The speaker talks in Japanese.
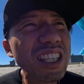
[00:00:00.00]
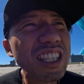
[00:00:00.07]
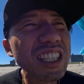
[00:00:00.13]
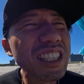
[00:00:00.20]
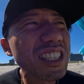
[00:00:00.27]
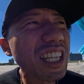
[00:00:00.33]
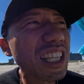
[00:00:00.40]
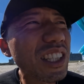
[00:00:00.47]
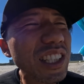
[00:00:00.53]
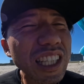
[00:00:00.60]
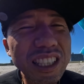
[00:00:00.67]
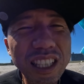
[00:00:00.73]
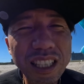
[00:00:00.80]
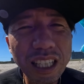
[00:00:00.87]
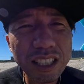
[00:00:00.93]
インサイドで
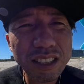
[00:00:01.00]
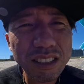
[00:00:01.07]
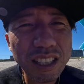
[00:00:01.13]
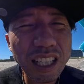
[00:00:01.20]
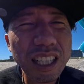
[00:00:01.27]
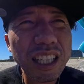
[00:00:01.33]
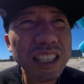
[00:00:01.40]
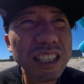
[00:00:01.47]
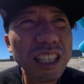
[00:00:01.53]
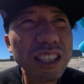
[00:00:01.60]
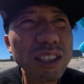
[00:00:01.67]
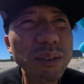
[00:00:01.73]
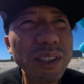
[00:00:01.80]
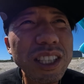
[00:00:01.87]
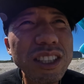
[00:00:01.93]
やって点数出なかったっ
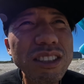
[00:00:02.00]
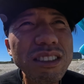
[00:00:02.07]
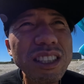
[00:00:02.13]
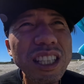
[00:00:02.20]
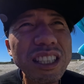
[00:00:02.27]
ていうのもきつい